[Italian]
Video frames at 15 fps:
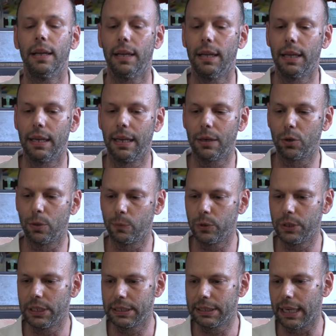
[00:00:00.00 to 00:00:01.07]
eh, la
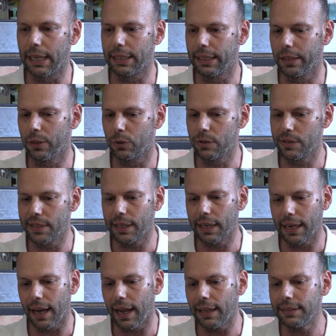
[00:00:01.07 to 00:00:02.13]
comunità dei
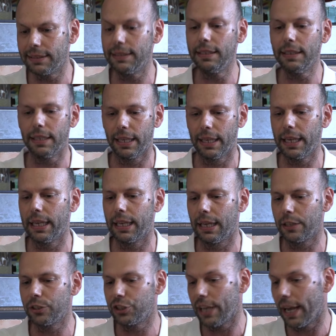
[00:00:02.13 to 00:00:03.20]
consacrati e
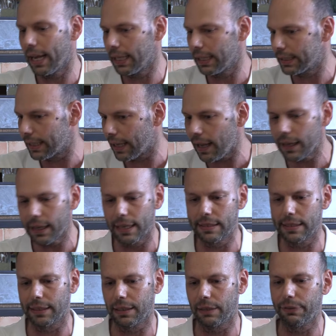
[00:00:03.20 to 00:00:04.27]
la scelta che è
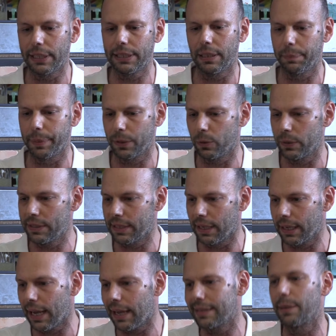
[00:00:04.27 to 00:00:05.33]
stata fatta per
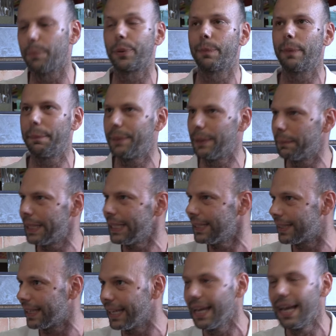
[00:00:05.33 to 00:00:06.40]
questa casa,
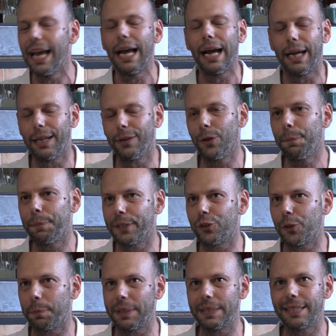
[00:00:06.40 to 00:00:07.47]
probabilmente a noi
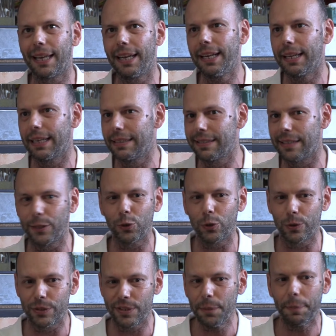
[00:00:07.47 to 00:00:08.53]
piace pensare che è
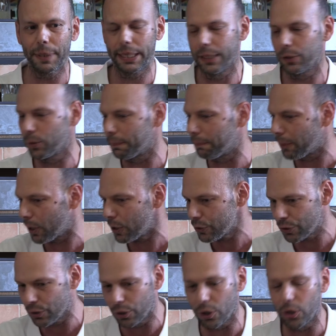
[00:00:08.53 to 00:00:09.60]
stato così perché Don
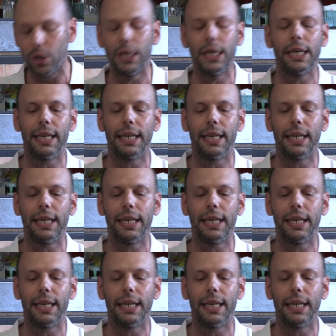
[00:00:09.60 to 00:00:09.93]
Bosco conosco,